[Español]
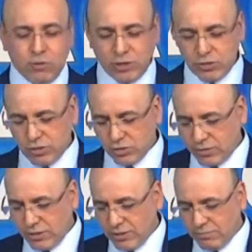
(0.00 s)
Cuando yo
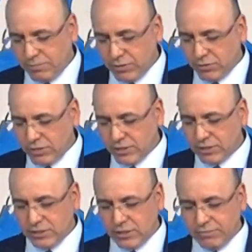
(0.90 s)
estuve en Perú
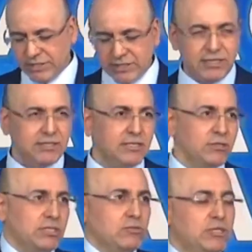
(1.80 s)
y en Brasil
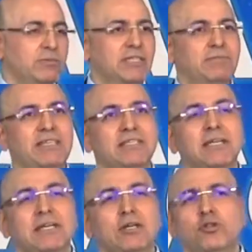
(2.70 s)
estas dos últimas
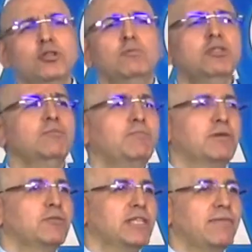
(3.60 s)
semanas, todo el mundo me
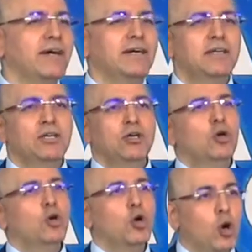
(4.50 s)
preguntaba,
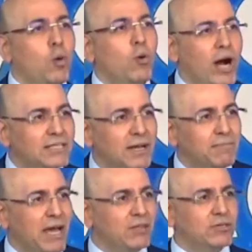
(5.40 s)
¿Cómo has
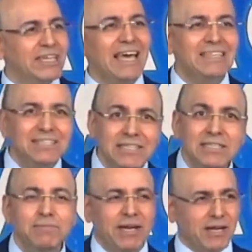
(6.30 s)
cambiado? ¿Qué
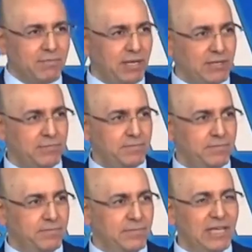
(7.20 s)
hiciste para cambiar?
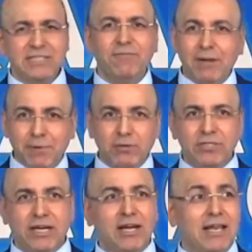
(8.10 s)
Esa fue la
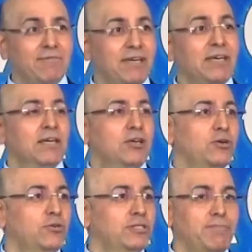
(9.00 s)
pregunta clave
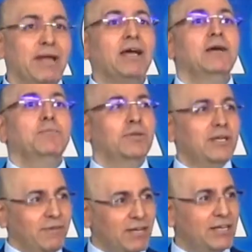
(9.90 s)
que yo usé para
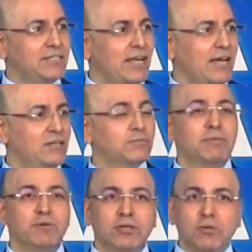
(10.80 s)
poder evangelizar a ellos,
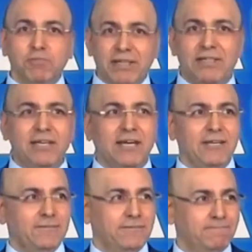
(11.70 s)
para poder compartir
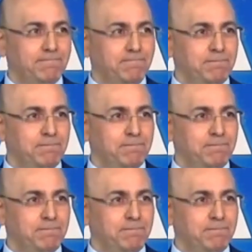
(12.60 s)
a ellos.